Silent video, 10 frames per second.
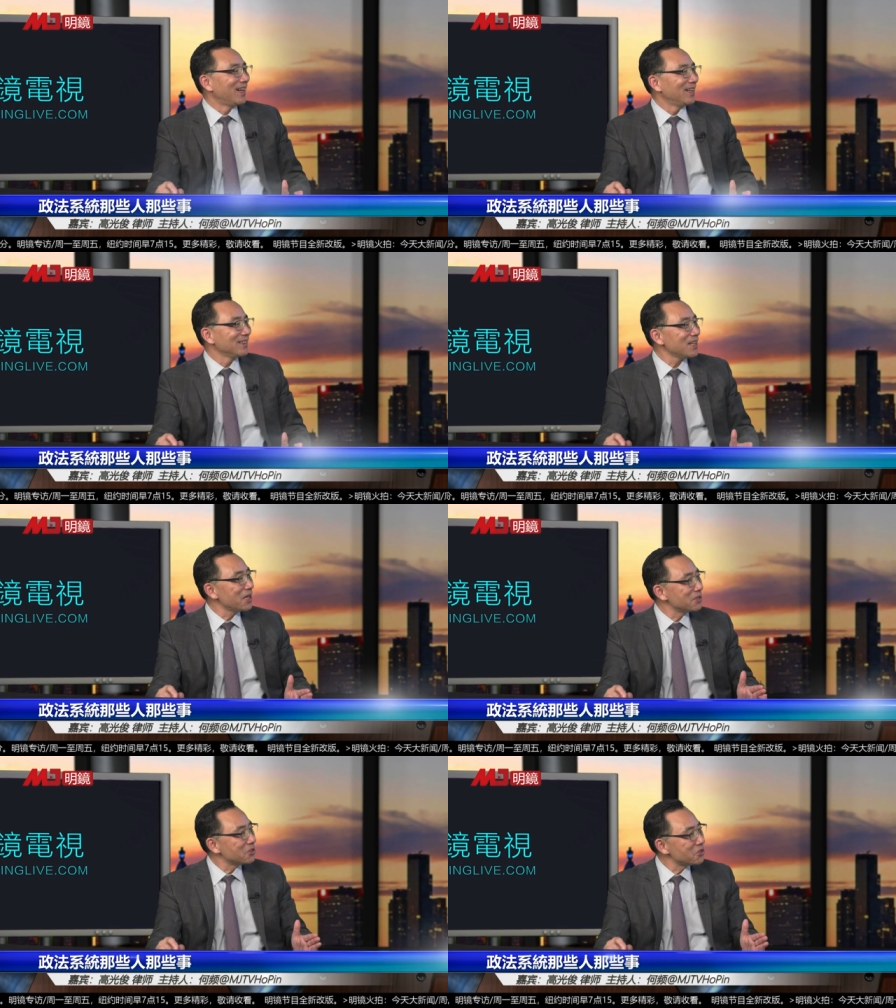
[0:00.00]

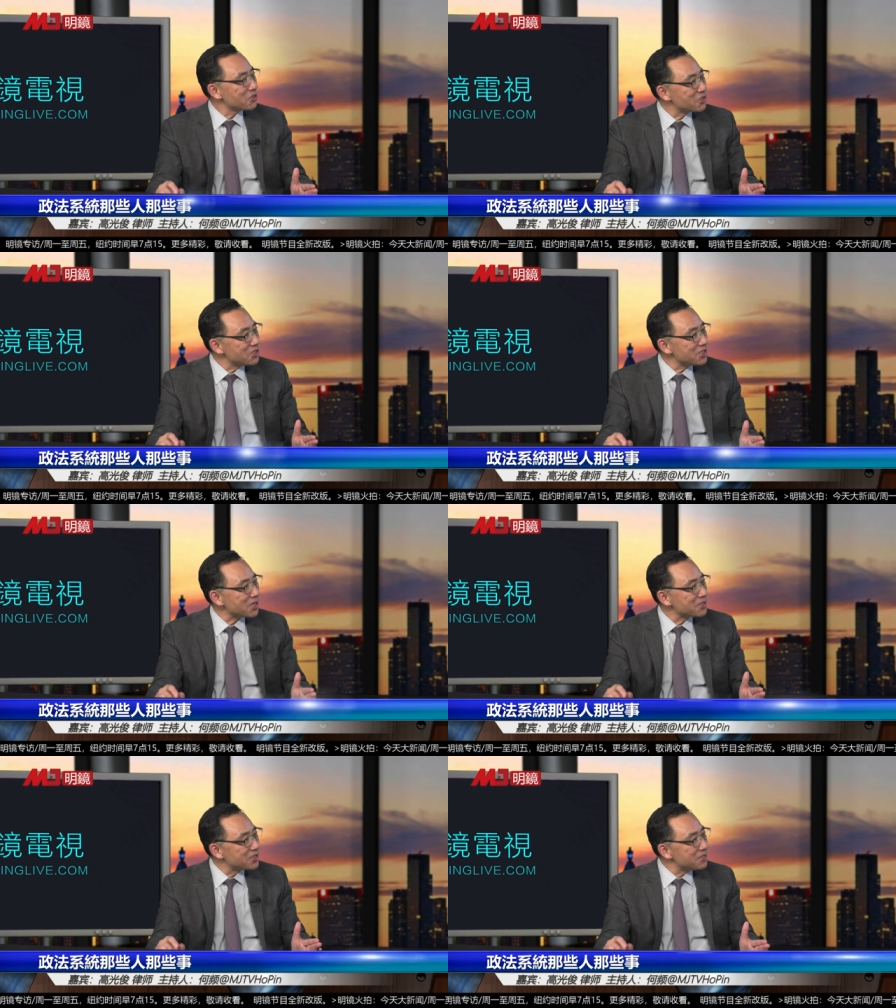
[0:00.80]
但实际
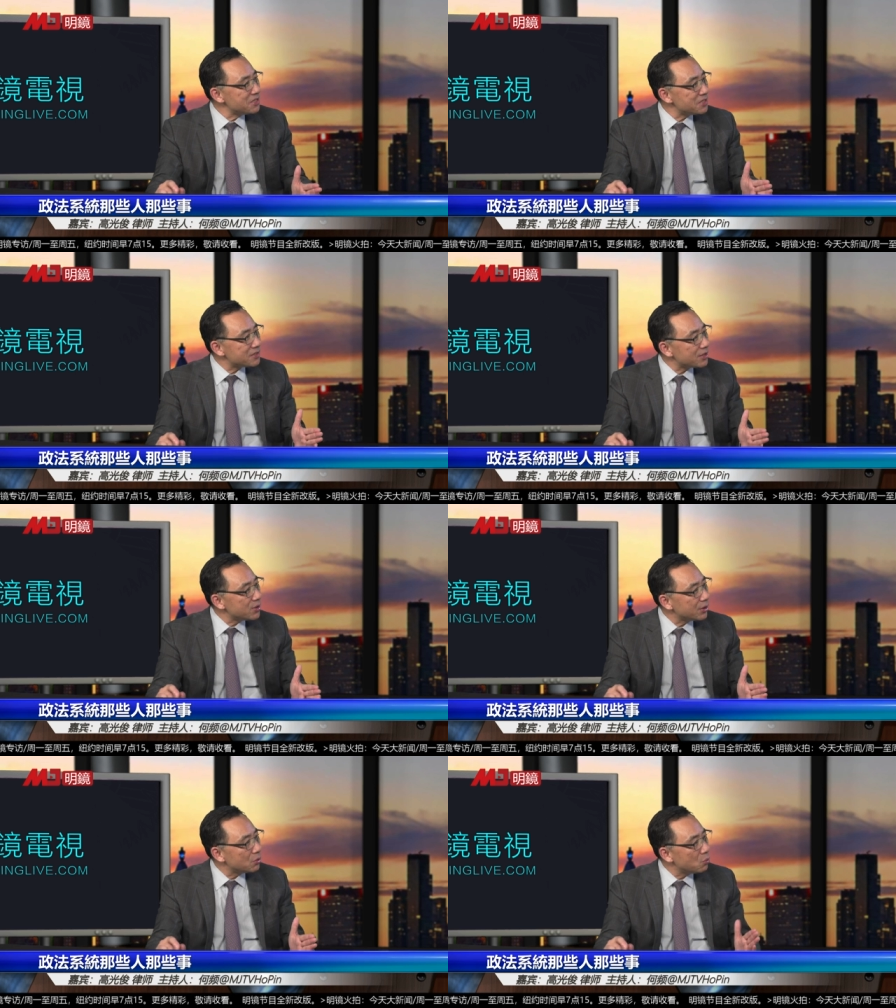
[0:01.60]
上真正在
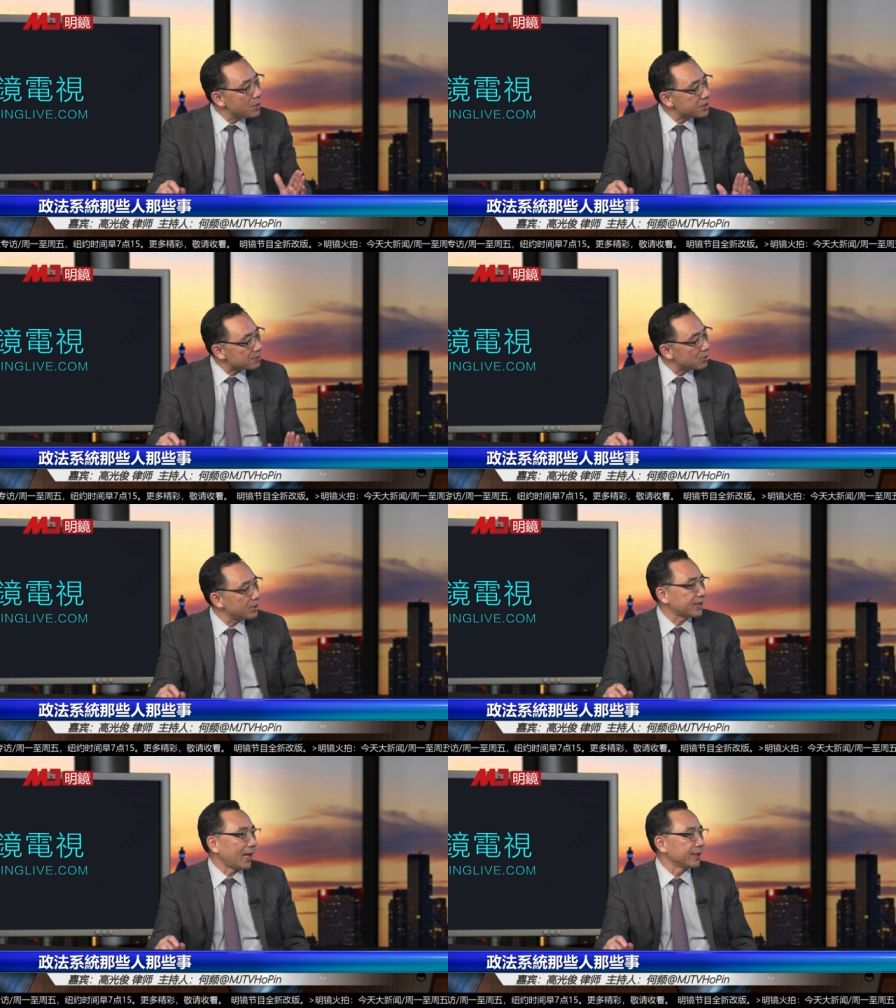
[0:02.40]
内核为什么
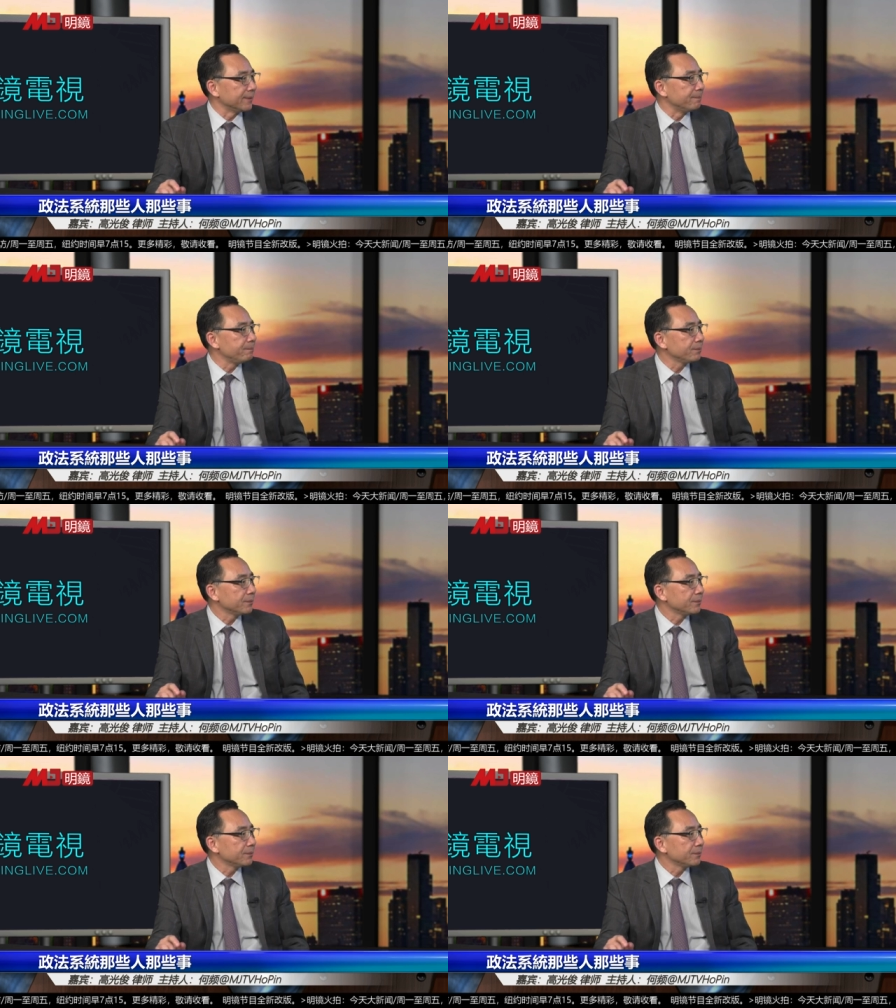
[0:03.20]
会打赢，